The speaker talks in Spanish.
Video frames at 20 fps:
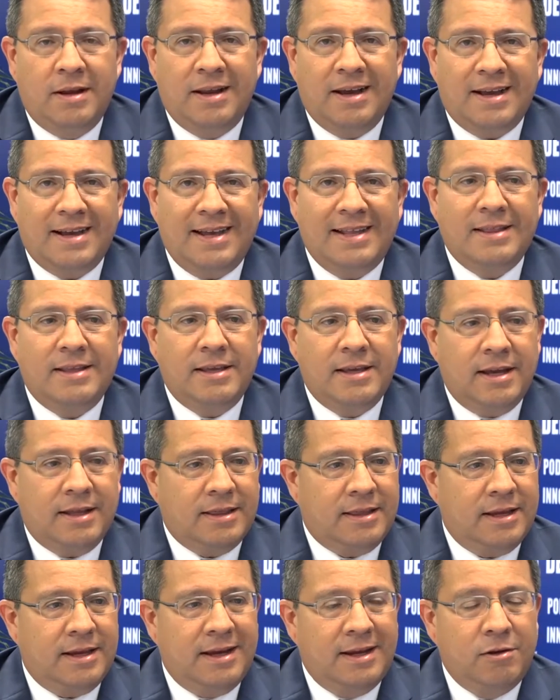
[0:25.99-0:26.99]
la
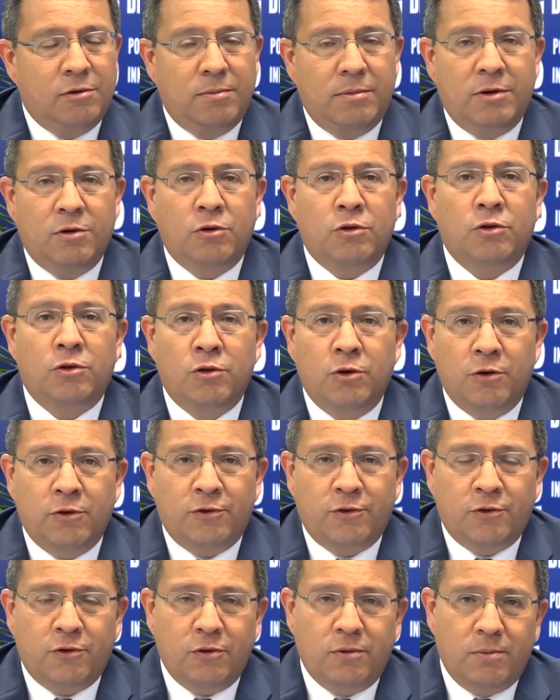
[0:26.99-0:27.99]
candidata al número
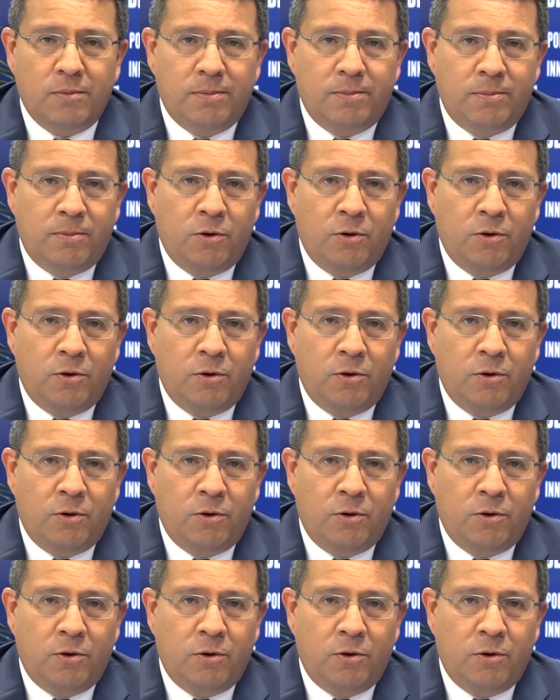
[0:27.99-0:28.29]
2